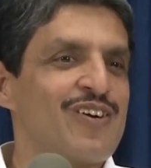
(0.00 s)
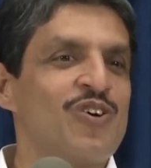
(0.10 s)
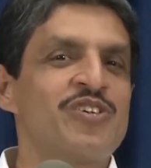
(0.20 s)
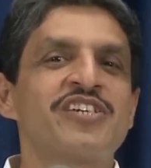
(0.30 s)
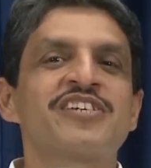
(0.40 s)

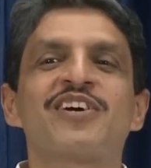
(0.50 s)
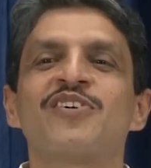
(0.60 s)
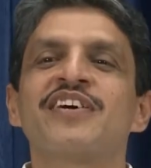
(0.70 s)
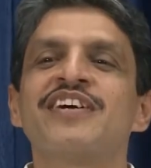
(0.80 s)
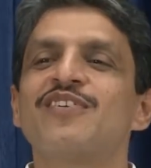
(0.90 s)
कोशिश
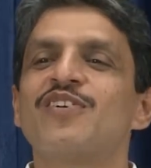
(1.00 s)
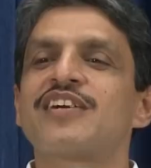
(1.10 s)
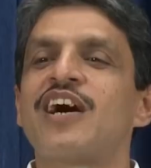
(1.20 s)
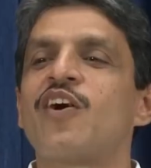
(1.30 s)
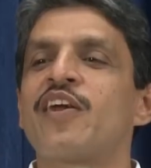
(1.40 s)
करोगे
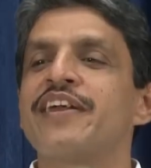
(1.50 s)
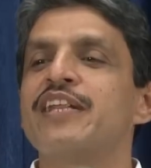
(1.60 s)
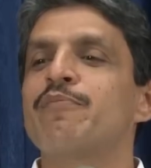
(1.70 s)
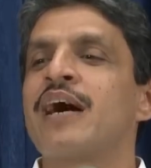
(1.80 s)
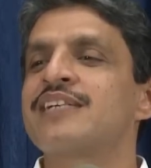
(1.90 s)
उल्टा और
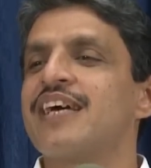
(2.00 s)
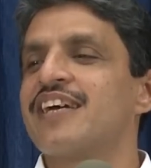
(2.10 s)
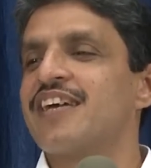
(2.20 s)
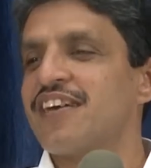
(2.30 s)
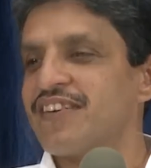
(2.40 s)
नींद भाग
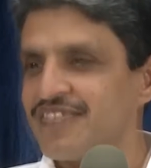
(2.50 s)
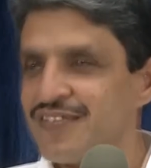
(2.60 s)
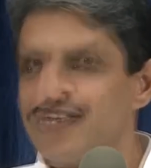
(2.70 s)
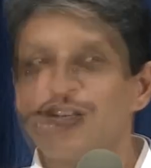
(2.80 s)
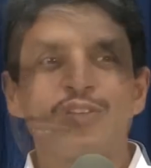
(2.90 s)
जाएगी
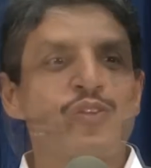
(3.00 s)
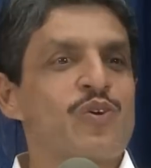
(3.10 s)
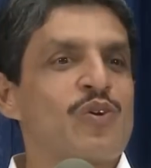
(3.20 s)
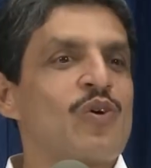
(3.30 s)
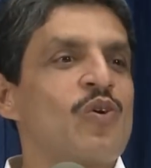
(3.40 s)

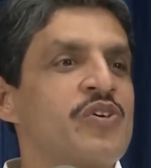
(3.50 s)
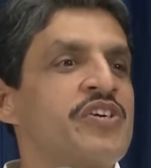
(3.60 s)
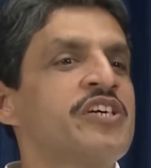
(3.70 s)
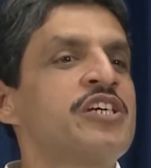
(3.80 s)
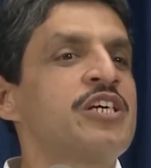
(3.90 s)
तो
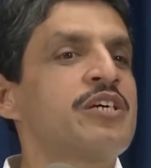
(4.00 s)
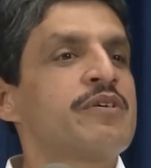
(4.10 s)
कोशिश